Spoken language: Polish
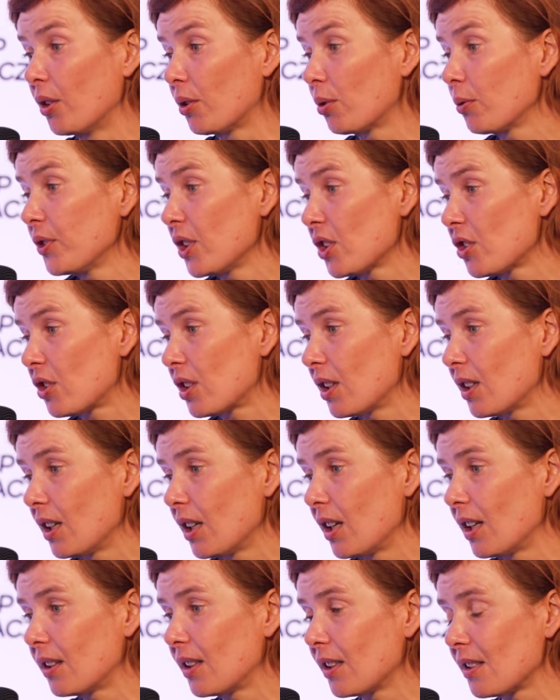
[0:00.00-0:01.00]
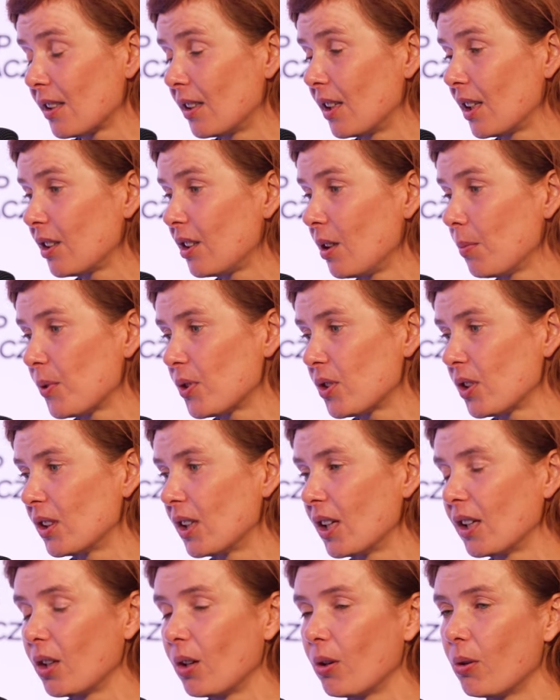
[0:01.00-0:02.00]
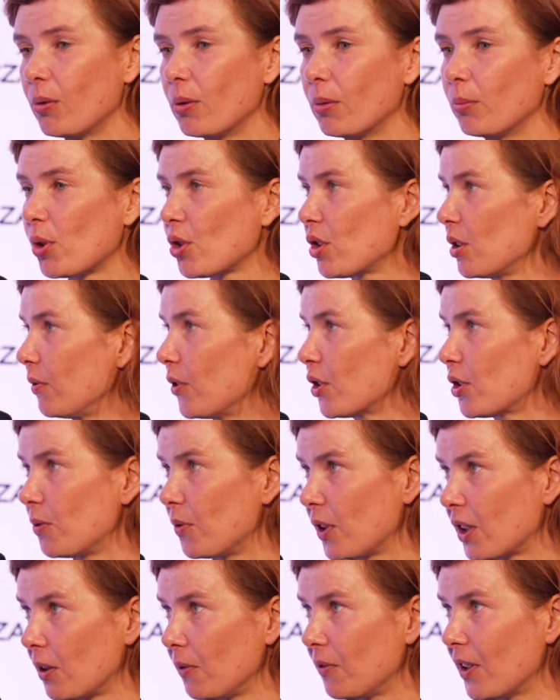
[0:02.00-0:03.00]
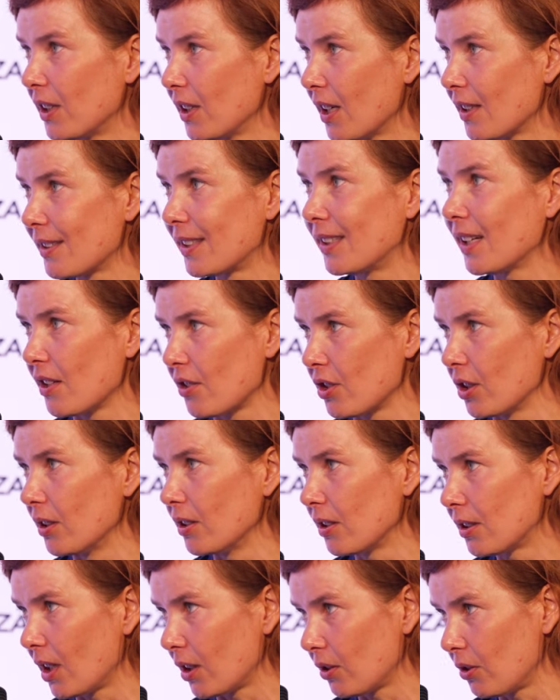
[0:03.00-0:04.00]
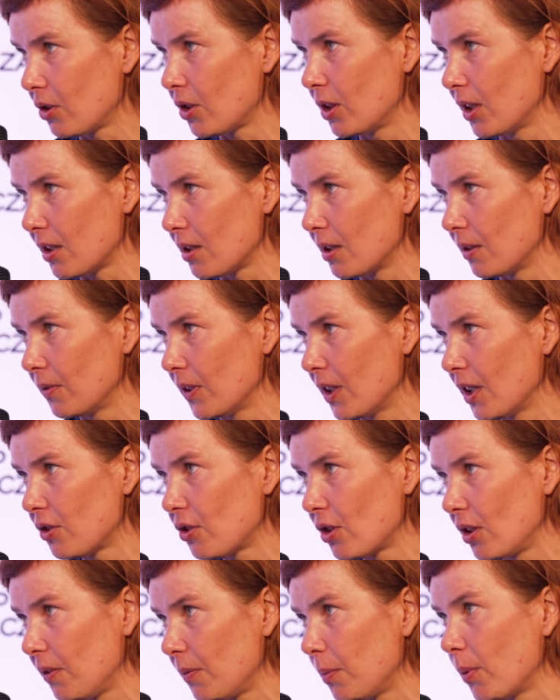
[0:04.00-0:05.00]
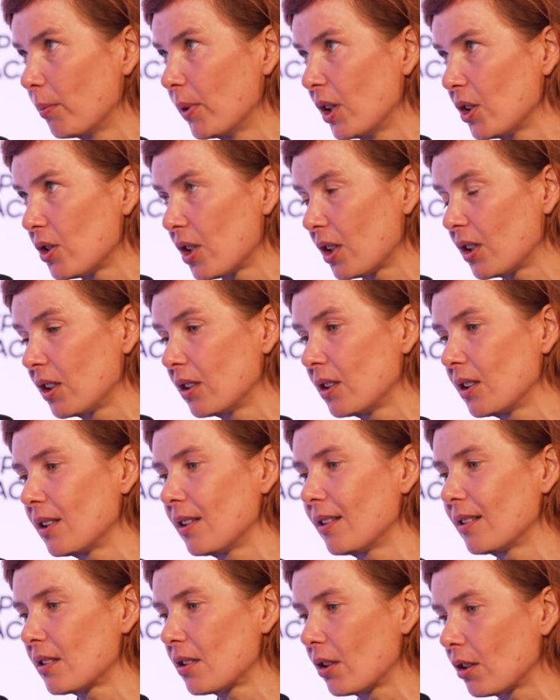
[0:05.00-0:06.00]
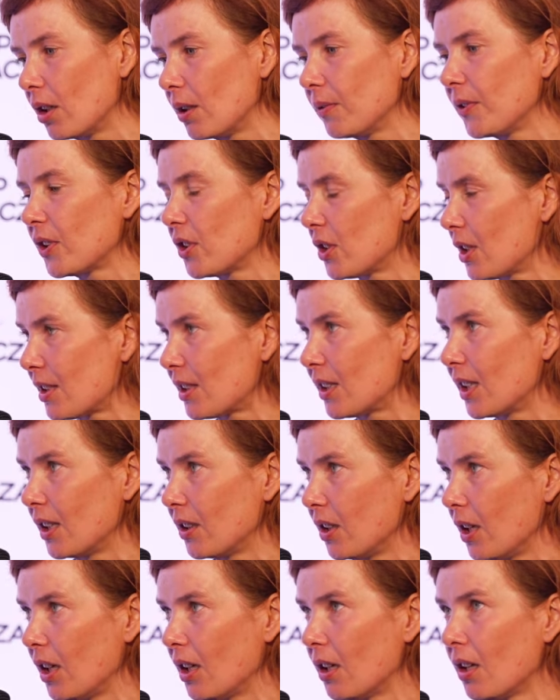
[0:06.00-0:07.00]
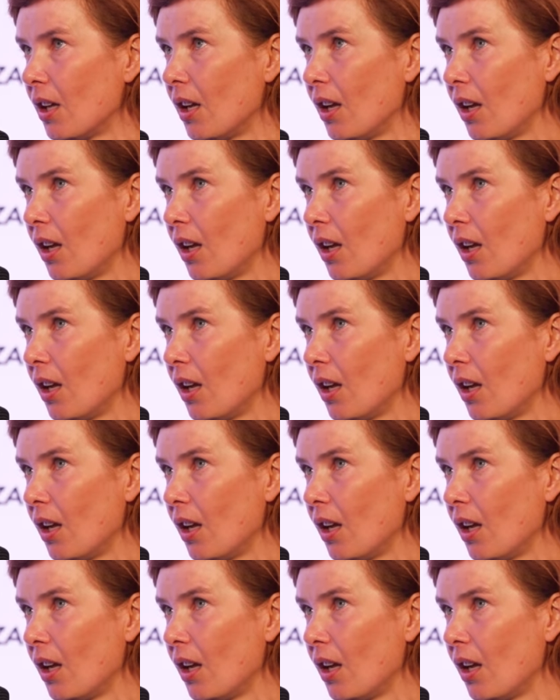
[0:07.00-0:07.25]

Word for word: Również te zegarki posiadają możliwość wykrywania zdarzeń, tak to się nazywa, czyli w momencie, kiedy cokolwiek się stanie,